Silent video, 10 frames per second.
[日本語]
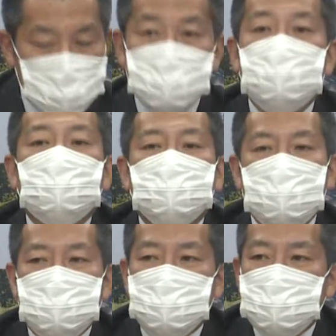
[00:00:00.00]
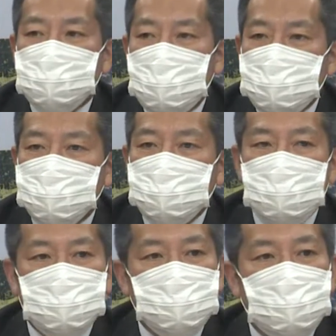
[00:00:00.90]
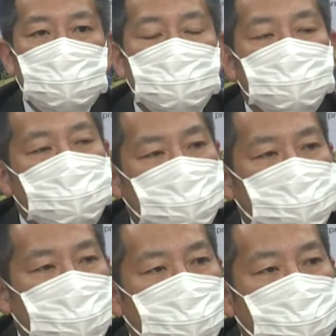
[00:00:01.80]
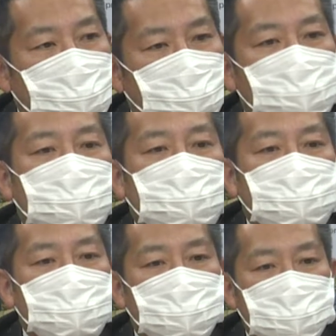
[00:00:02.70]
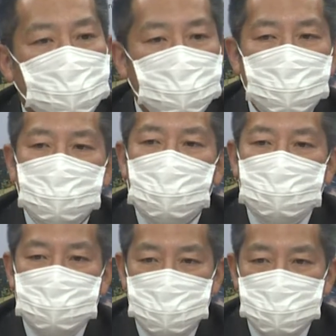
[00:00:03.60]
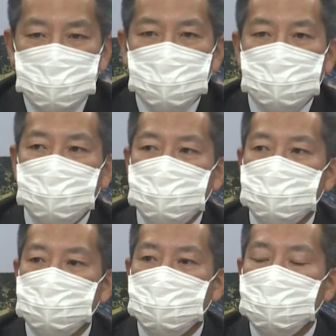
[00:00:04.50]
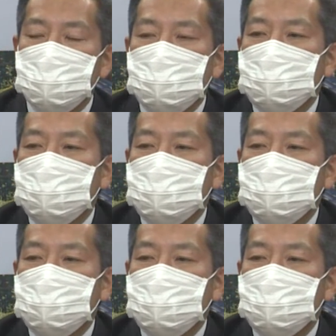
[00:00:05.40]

先月末ですね、10月の30日、豊田佐紀町の命日ということで、今年も、